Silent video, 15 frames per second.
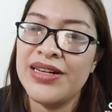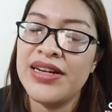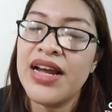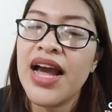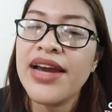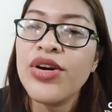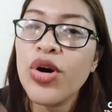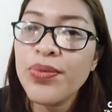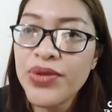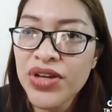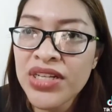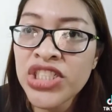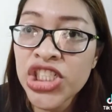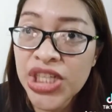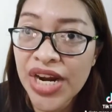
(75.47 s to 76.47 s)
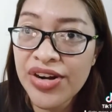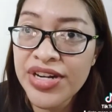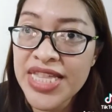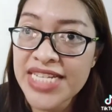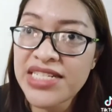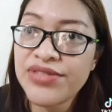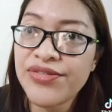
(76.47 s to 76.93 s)
I hope you can share
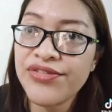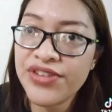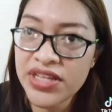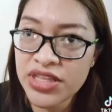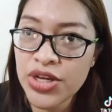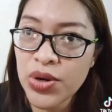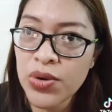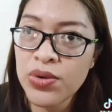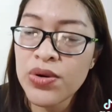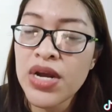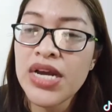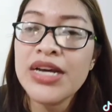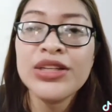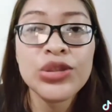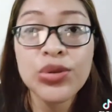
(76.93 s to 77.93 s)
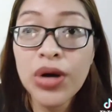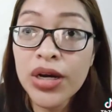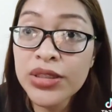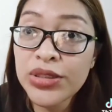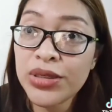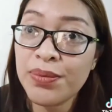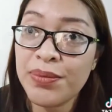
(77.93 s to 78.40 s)
this video to
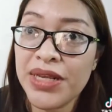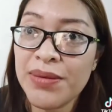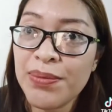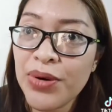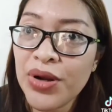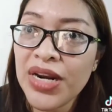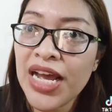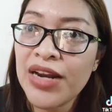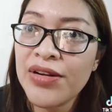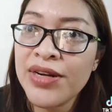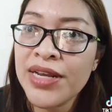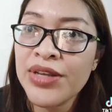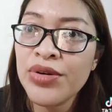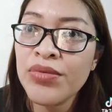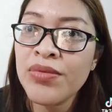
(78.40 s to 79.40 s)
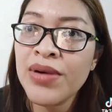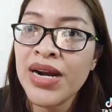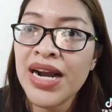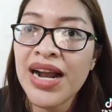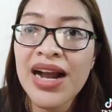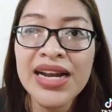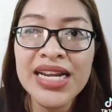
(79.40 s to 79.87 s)
other people, lalo na yung mga
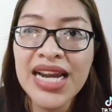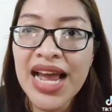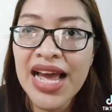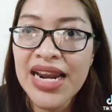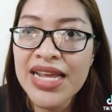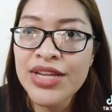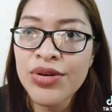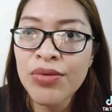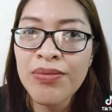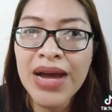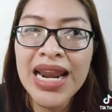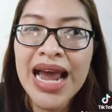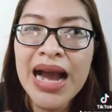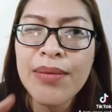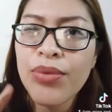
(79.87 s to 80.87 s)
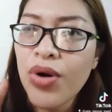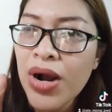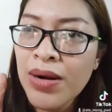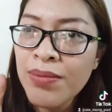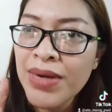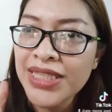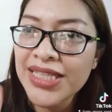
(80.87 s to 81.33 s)
kakilala nyong malabo ang
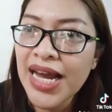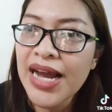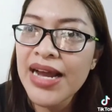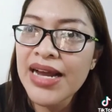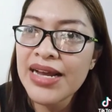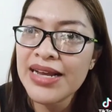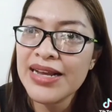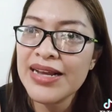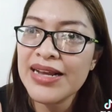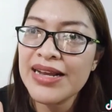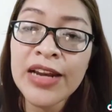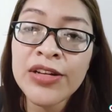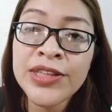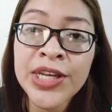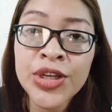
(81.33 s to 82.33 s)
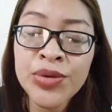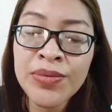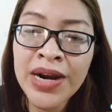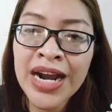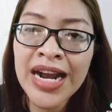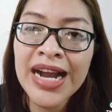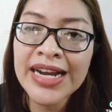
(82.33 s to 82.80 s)
mata, lalo na
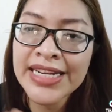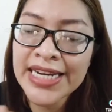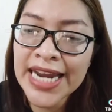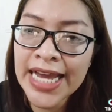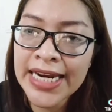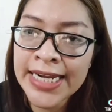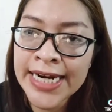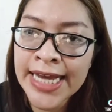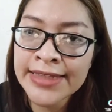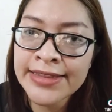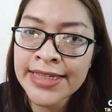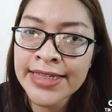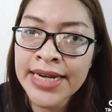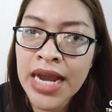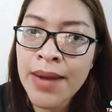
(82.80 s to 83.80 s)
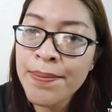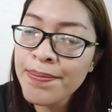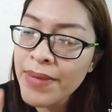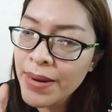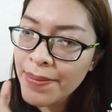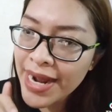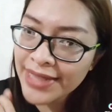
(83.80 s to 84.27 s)
yung mga kakilala natin na ang
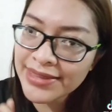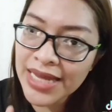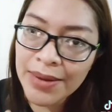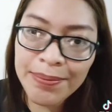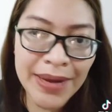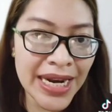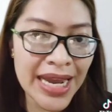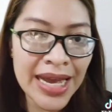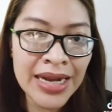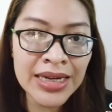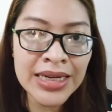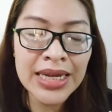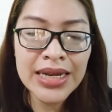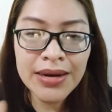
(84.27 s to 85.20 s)
babata pa lang,